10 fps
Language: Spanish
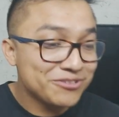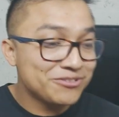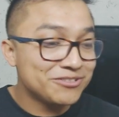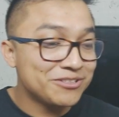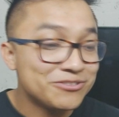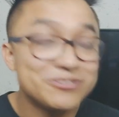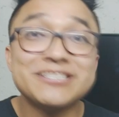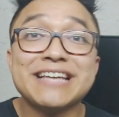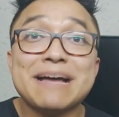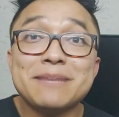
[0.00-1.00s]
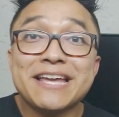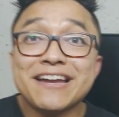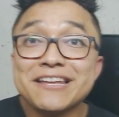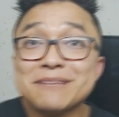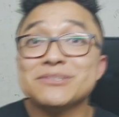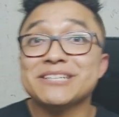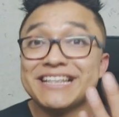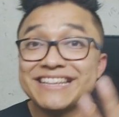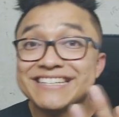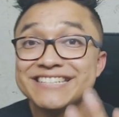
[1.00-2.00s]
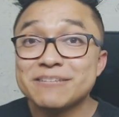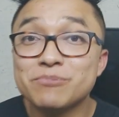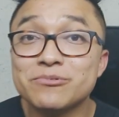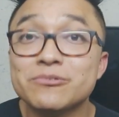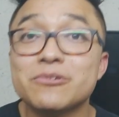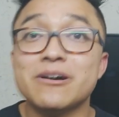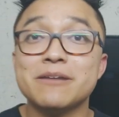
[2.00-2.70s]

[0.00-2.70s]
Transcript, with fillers: nosotros entonces aplicaríamos el tercer punto.